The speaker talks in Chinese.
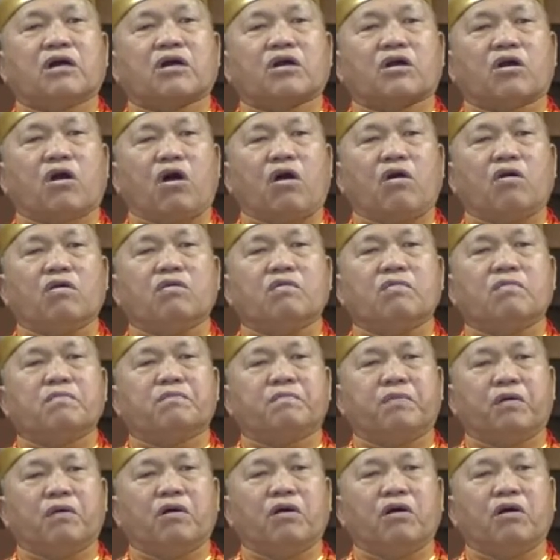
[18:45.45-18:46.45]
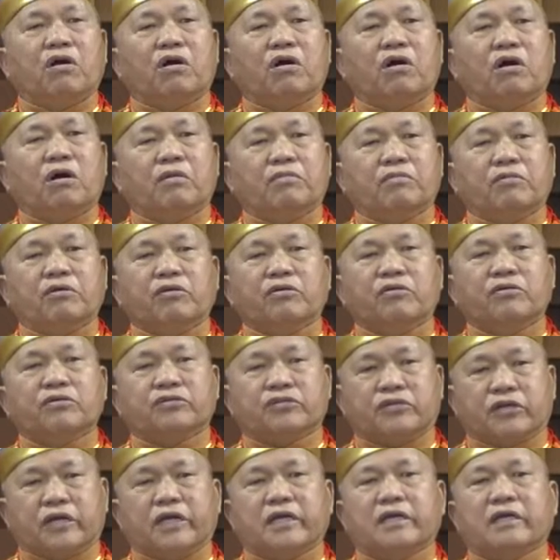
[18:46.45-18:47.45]
空破木
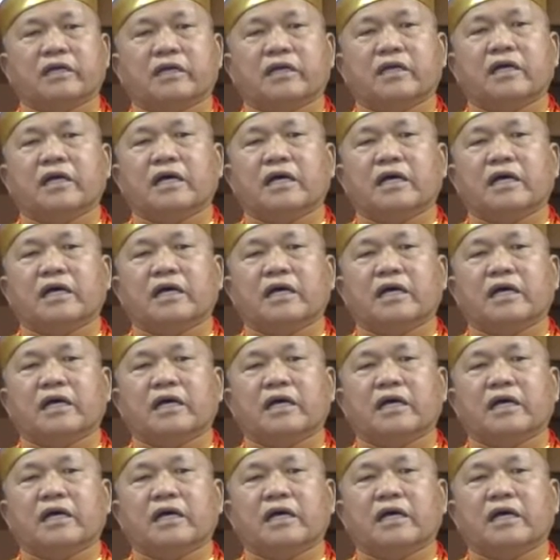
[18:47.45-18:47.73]
绝，